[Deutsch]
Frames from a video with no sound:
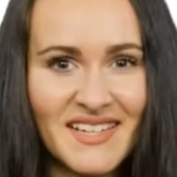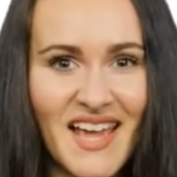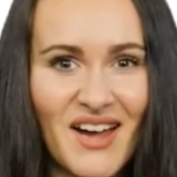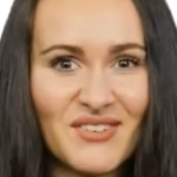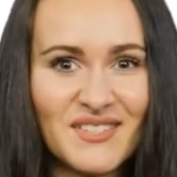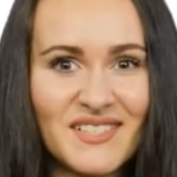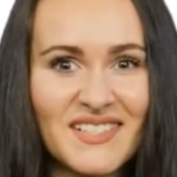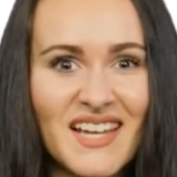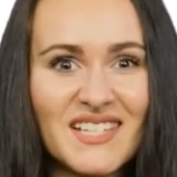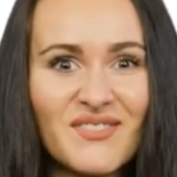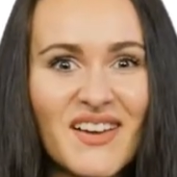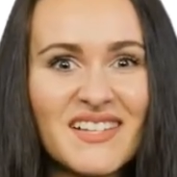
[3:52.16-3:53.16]
Ja, und
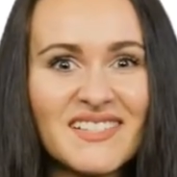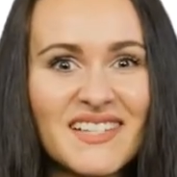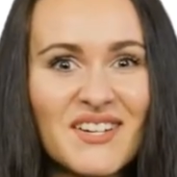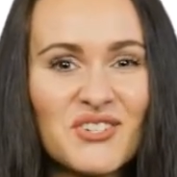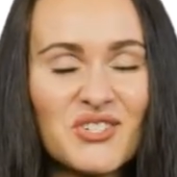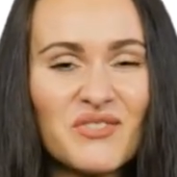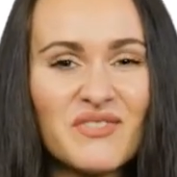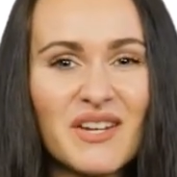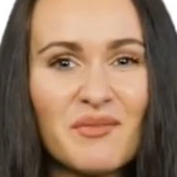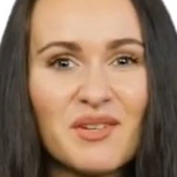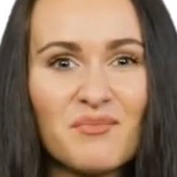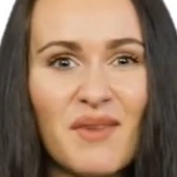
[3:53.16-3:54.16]
das war's dann auch schon wieder
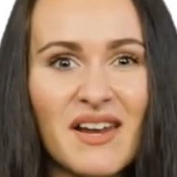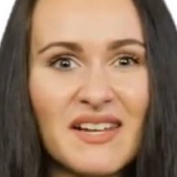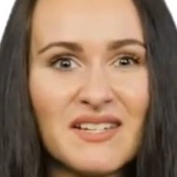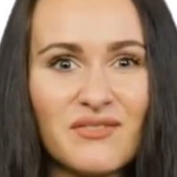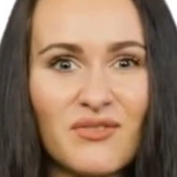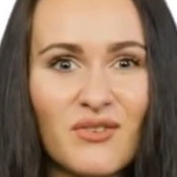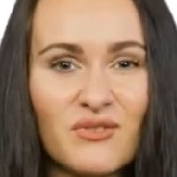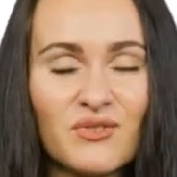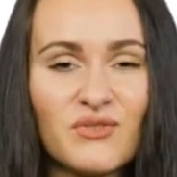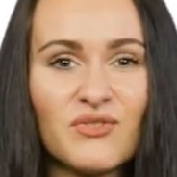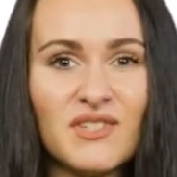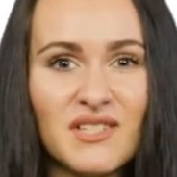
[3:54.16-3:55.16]
mit Maler TV
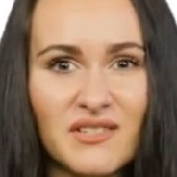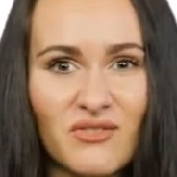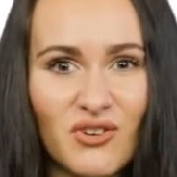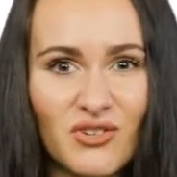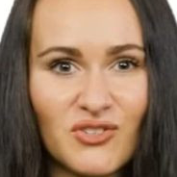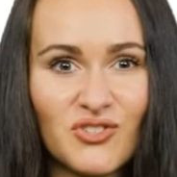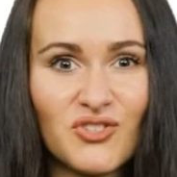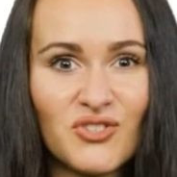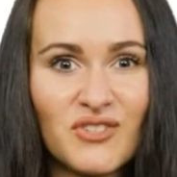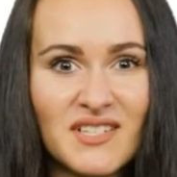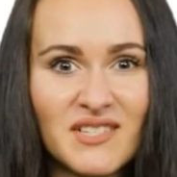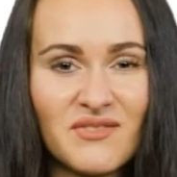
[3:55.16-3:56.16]
News für diese Woche.
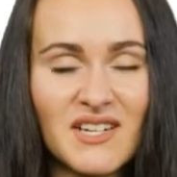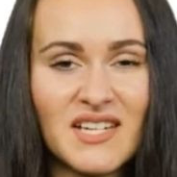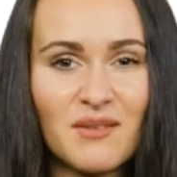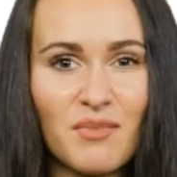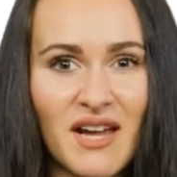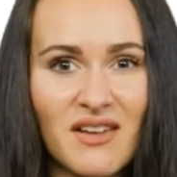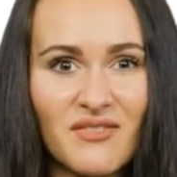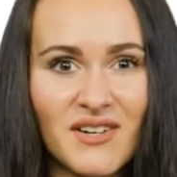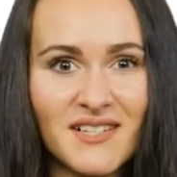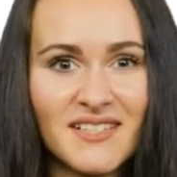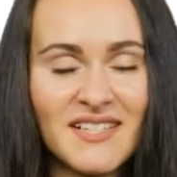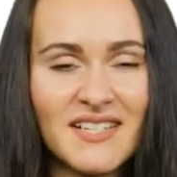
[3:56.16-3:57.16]
Schön, dass Sie wieder dabei
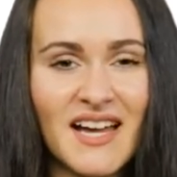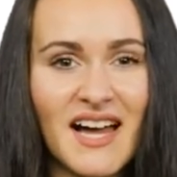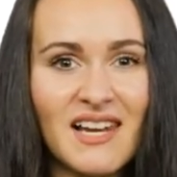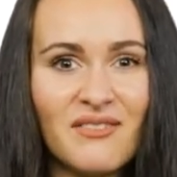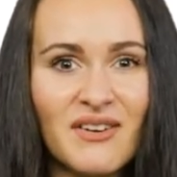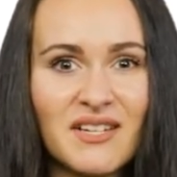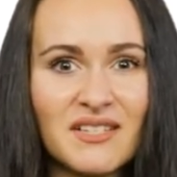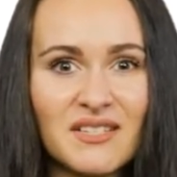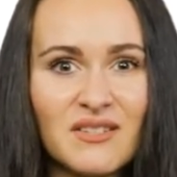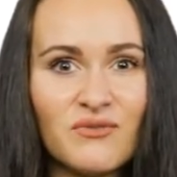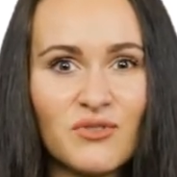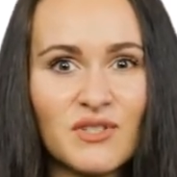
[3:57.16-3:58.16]
waren. Alle weiteren
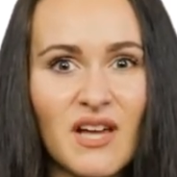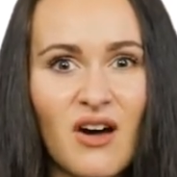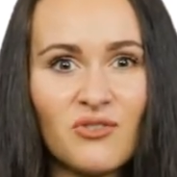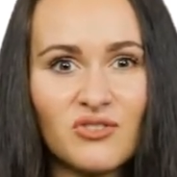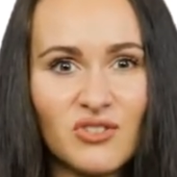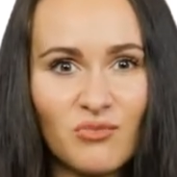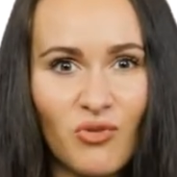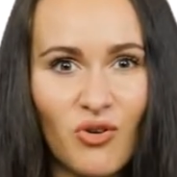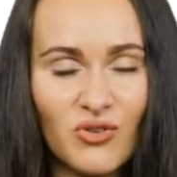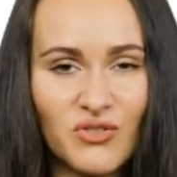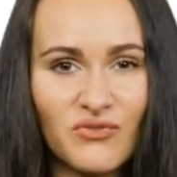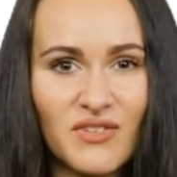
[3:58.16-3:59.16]
Infos aus der
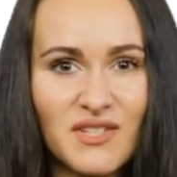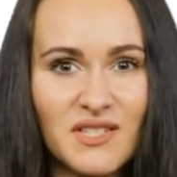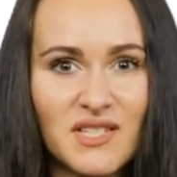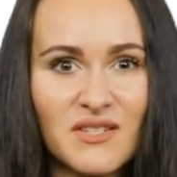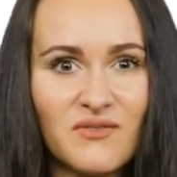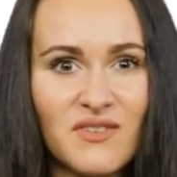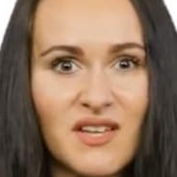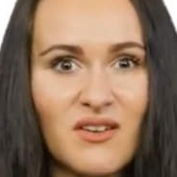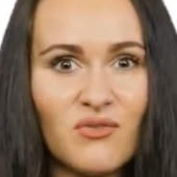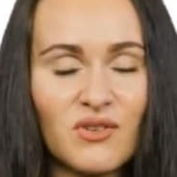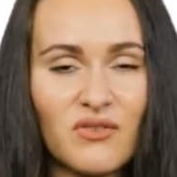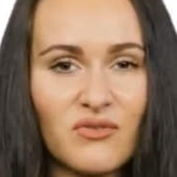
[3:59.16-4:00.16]
Branche finden Sie wie
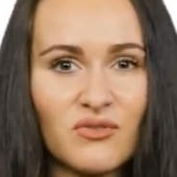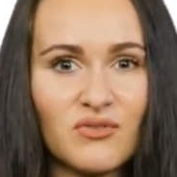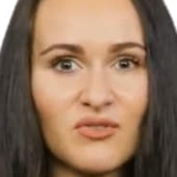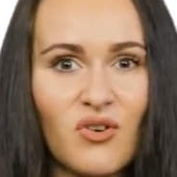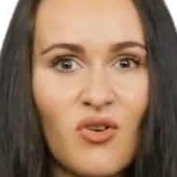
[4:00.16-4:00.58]
gewohnt auf unserer